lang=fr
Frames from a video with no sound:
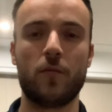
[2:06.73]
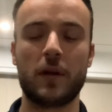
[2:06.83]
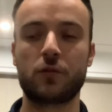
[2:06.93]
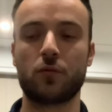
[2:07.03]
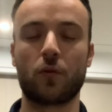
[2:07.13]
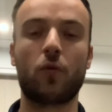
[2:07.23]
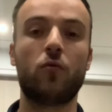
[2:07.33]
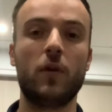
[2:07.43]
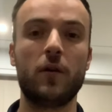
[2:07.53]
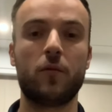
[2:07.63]
match contre
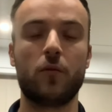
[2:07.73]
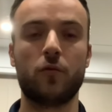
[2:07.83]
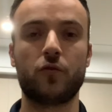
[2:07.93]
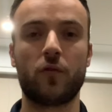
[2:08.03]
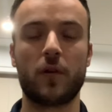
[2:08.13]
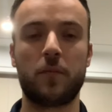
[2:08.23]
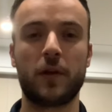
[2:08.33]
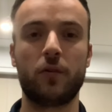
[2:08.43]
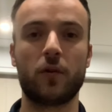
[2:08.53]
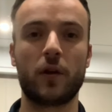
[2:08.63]
Coulé aux, Jeux
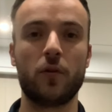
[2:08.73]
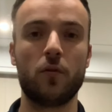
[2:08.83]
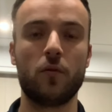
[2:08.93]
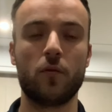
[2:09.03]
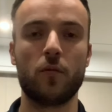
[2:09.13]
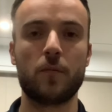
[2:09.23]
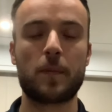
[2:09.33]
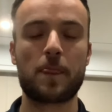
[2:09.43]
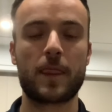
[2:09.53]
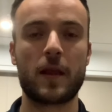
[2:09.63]
Olympiques de Rio
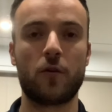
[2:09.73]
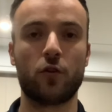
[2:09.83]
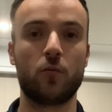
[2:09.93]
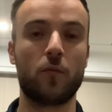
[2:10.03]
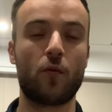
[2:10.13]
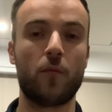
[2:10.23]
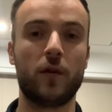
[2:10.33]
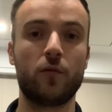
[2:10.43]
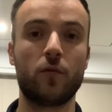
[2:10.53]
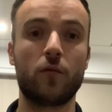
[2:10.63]
lors de mon premier
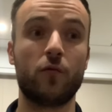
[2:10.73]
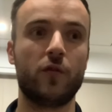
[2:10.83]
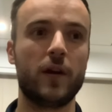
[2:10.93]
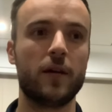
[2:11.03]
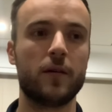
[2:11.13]
tour où j'ai euh,